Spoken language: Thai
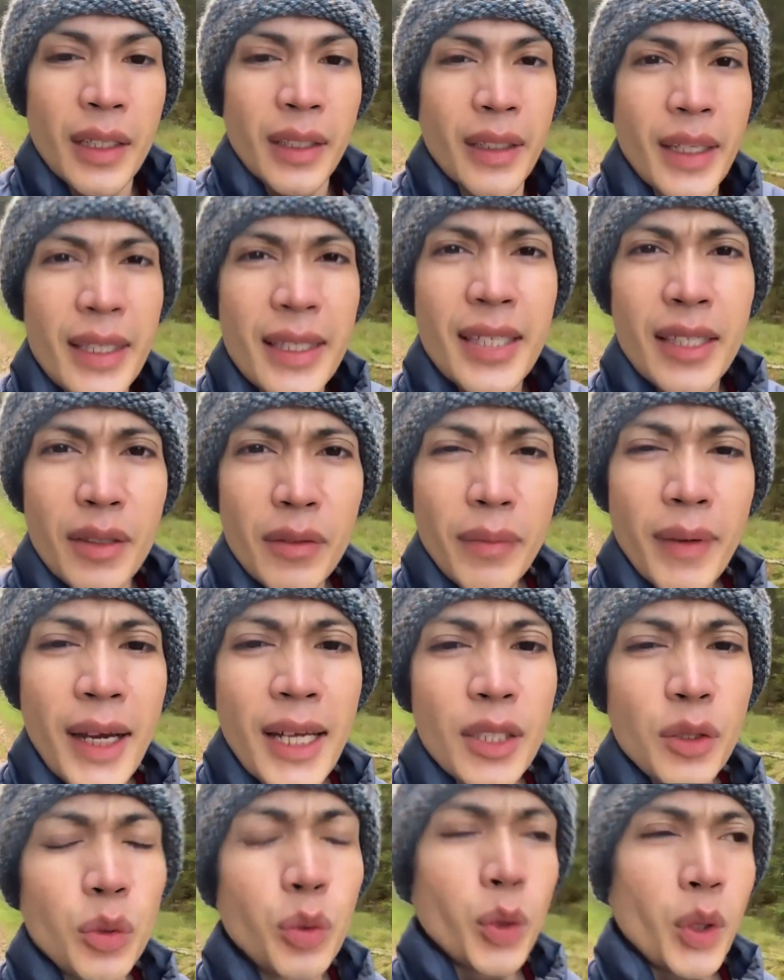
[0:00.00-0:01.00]
ในคิดว่า
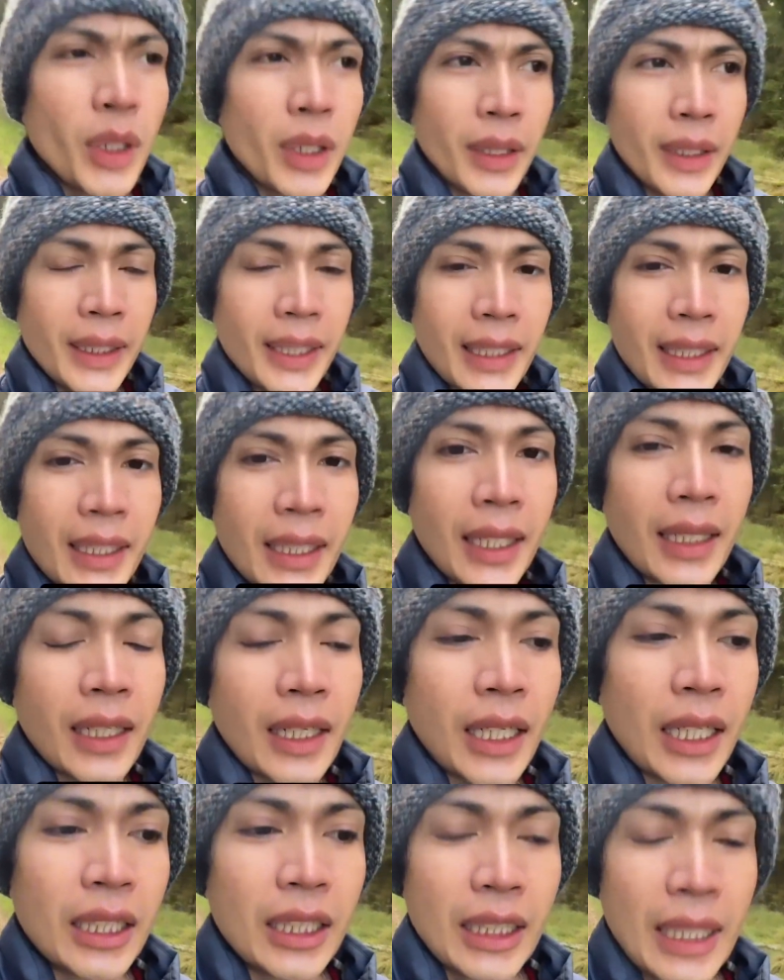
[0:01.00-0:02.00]
ช่วงนี้
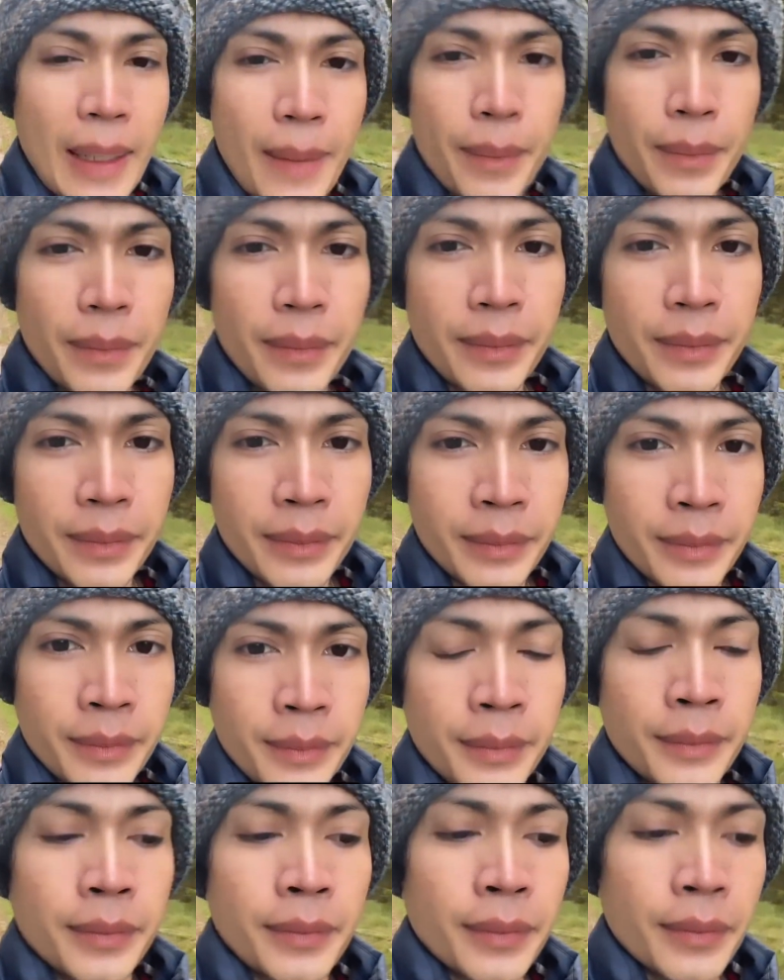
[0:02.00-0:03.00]
การ
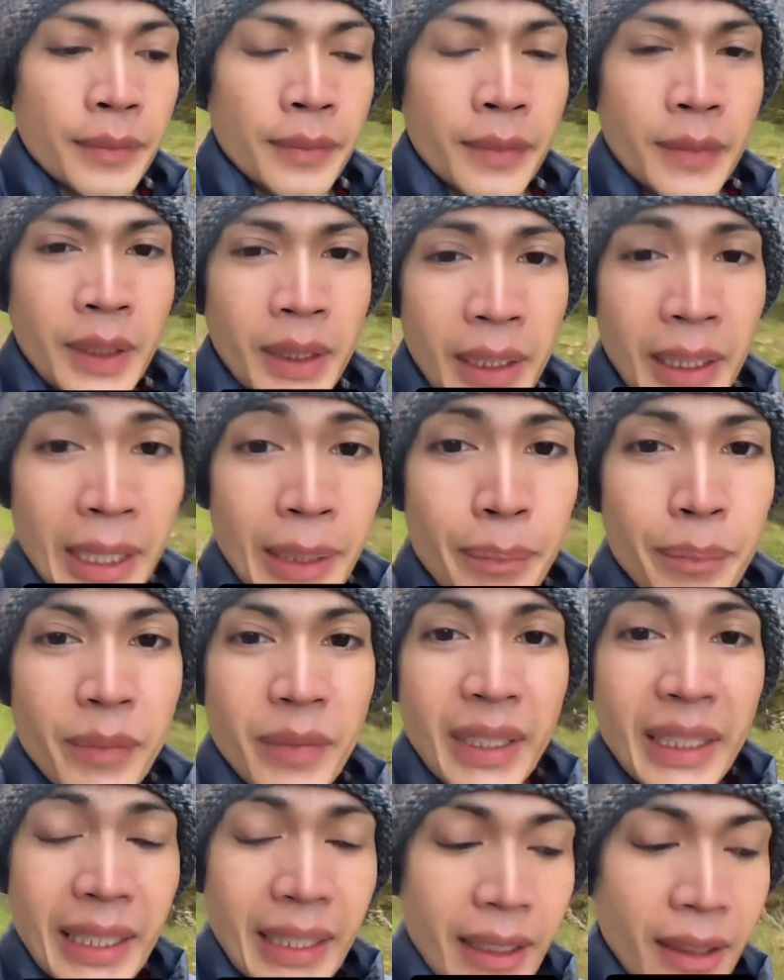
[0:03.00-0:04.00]
ทำคลิป
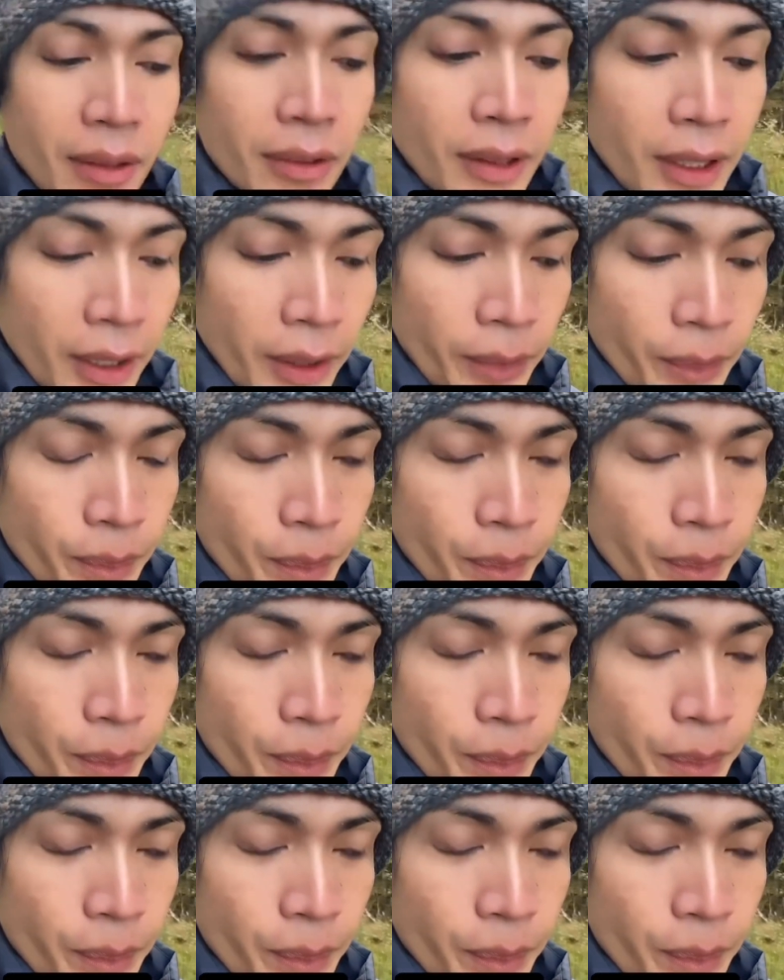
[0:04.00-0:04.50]
เรียวนะ